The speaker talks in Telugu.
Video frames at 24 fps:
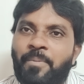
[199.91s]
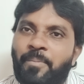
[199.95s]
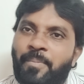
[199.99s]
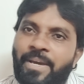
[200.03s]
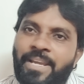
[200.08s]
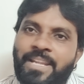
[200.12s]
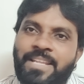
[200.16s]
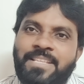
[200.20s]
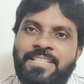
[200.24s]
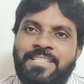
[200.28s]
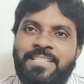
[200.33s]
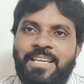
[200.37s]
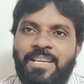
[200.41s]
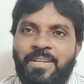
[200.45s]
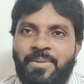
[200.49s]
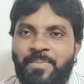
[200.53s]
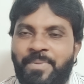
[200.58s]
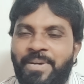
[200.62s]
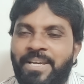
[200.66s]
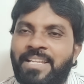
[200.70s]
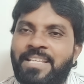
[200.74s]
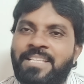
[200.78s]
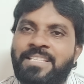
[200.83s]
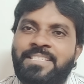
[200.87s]
భరించారు
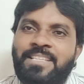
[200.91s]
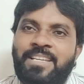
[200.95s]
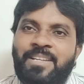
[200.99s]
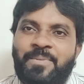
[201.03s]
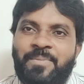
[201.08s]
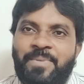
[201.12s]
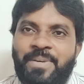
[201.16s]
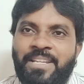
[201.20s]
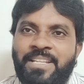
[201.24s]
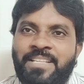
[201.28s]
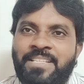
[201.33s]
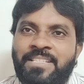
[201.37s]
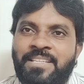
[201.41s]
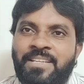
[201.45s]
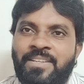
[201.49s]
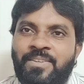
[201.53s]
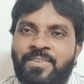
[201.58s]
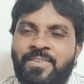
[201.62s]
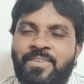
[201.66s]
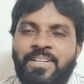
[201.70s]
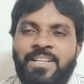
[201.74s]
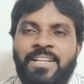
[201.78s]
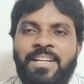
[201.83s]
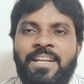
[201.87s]
భరించారు భరించారు
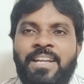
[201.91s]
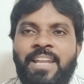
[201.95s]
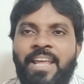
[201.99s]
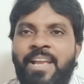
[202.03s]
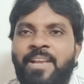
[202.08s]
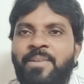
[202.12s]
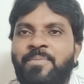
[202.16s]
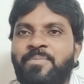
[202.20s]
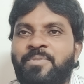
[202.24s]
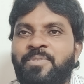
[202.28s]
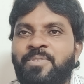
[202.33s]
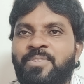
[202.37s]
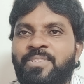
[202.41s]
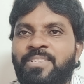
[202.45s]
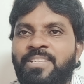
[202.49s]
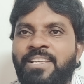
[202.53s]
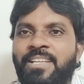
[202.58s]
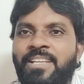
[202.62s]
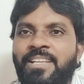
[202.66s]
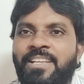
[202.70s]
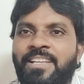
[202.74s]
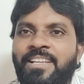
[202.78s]
టైం చూసి